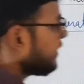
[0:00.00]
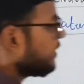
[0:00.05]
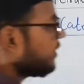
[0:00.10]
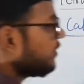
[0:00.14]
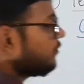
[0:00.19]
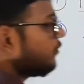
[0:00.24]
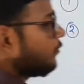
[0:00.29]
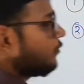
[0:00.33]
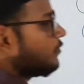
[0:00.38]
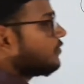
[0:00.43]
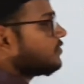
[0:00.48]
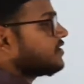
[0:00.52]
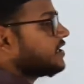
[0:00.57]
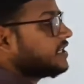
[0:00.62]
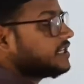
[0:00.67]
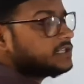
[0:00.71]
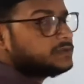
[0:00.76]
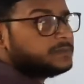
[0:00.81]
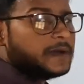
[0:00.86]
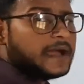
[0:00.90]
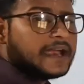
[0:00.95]
कि दोनों
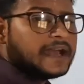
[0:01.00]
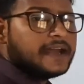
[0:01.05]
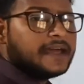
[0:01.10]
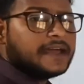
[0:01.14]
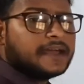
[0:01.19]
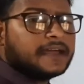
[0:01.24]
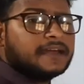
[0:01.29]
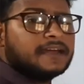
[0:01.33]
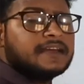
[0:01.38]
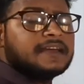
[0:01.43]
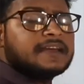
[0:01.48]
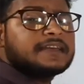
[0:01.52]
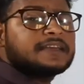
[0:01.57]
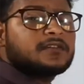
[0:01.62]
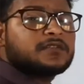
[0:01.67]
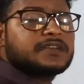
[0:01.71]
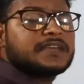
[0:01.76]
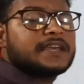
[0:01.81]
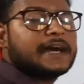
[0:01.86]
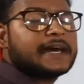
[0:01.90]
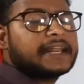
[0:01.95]
सेटिस्फाइड हैं
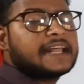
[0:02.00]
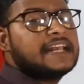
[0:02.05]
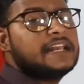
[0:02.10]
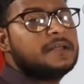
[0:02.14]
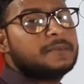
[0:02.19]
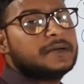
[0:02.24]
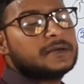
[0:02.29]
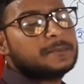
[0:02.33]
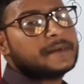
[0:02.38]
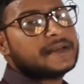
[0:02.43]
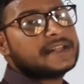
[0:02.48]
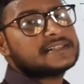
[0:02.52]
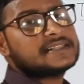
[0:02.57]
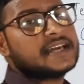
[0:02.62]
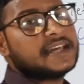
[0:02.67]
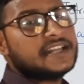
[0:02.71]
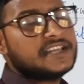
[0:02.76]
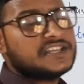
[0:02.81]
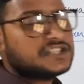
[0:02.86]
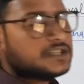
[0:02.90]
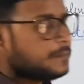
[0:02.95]
क्योंकि हर एलिमेंट
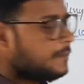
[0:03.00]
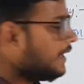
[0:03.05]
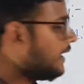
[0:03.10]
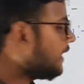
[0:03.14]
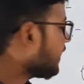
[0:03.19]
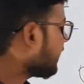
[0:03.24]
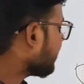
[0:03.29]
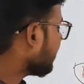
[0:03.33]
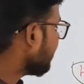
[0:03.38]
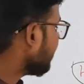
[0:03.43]
परेशान है स्टेबिलिटी के